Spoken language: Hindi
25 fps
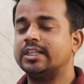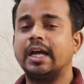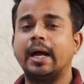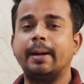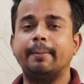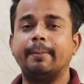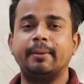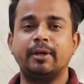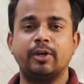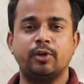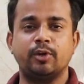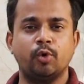
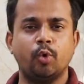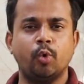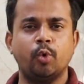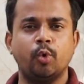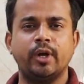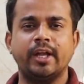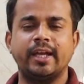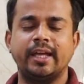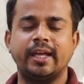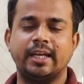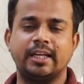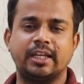यहाँ पर
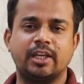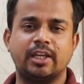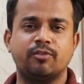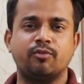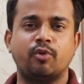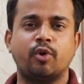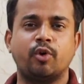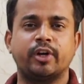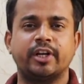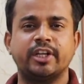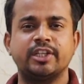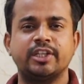लोड है यानी
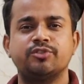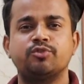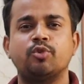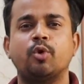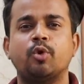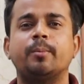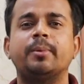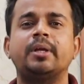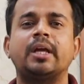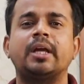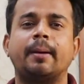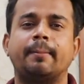कि वोल्टेज
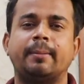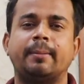वो भी